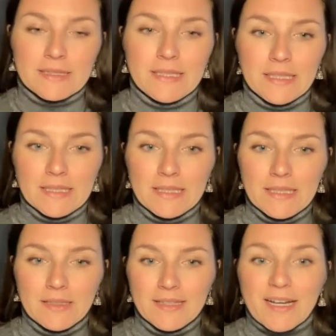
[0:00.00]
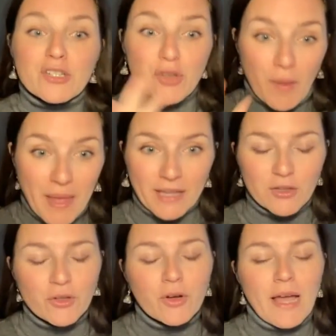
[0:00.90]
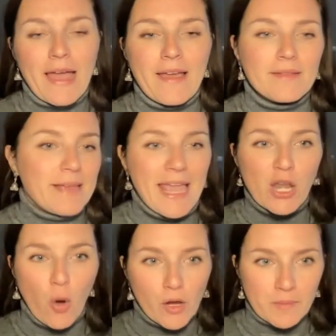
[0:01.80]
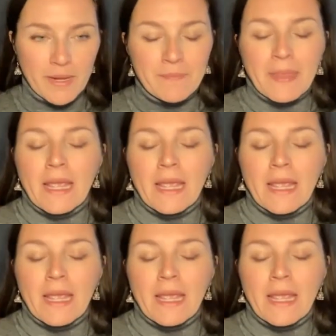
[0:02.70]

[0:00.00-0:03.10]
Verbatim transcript: di, di, di ragionamento è enorme.